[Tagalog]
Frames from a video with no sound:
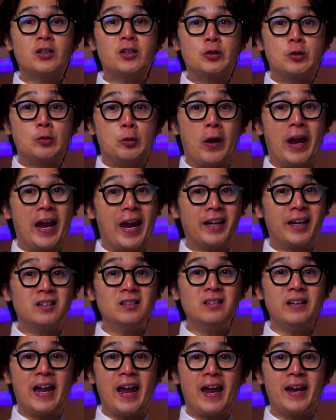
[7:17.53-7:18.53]
to
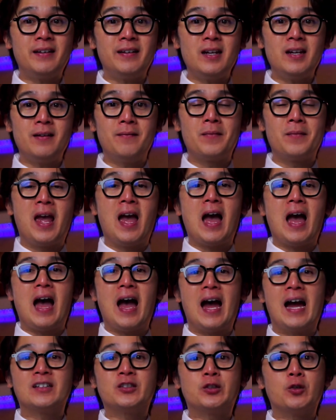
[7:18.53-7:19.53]
angle N.
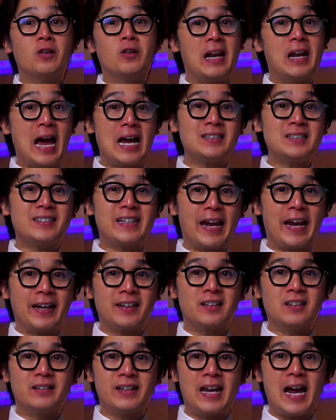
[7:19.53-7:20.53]
At yung last
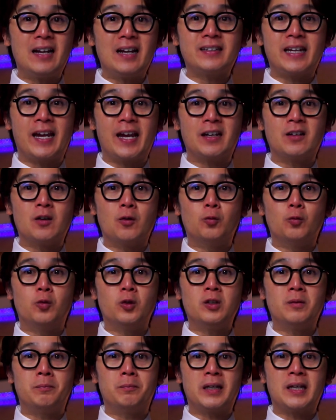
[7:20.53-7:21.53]
angle natin
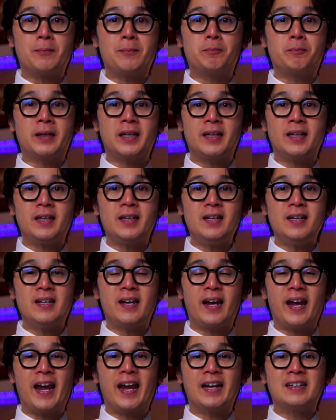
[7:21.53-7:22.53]
would be P
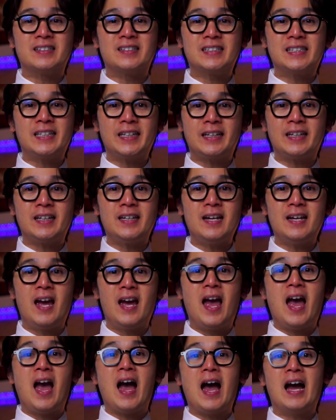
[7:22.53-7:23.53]
and T.
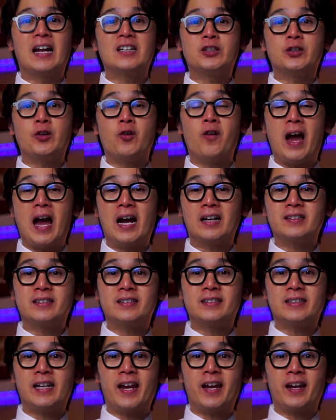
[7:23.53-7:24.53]
At yung
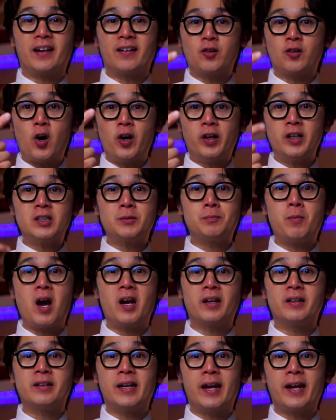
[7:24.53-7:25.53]
ating
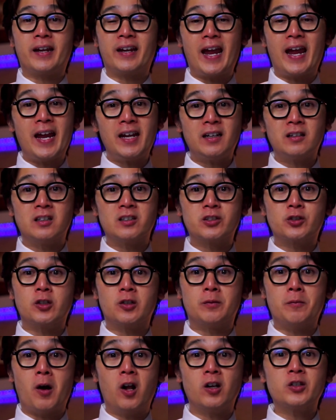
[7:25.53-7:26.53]
corresponding angle
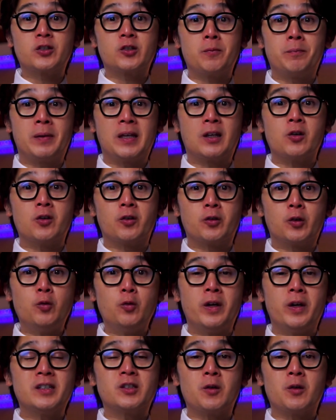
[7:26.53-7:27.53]
should also be
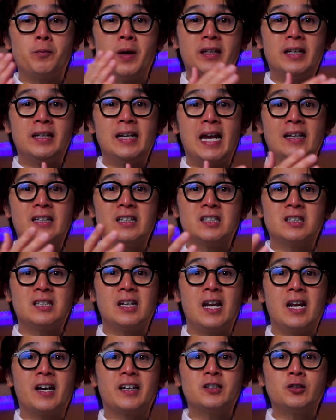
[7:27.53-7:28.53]
congruent. So pwede natin
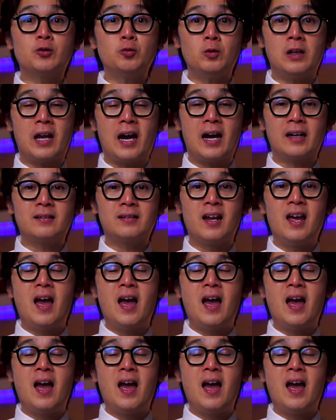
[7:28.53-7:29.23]
silang isulat